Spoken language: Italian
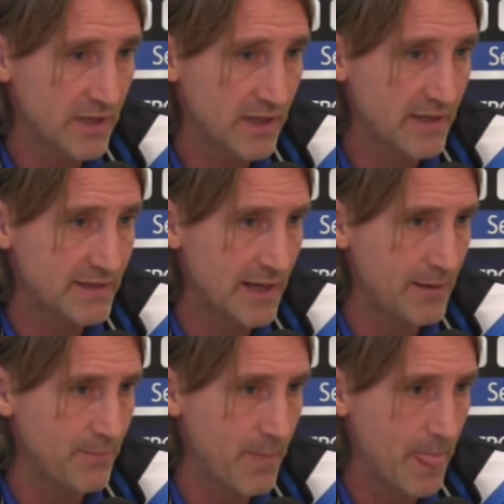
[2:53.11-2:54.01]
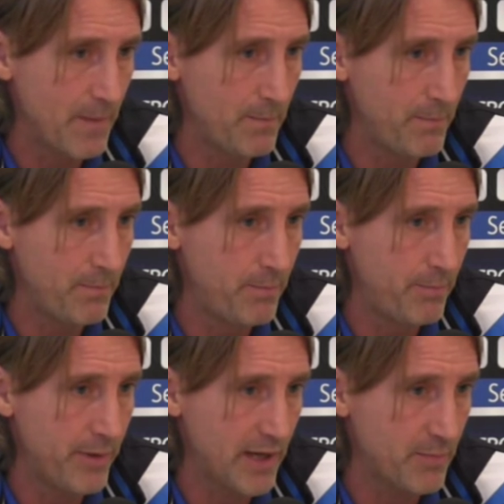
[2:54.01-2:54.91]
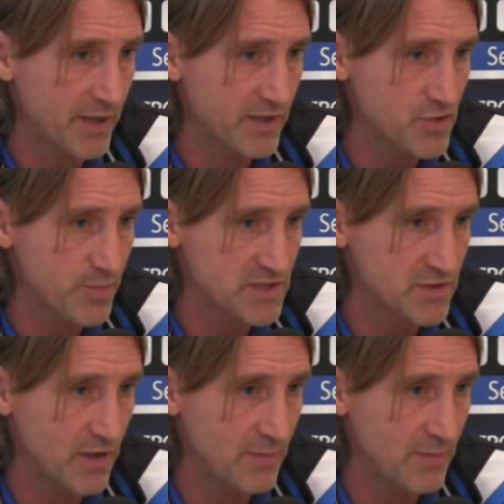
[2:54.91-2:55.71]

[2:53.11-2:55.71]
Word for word: In realtà per la partecipazione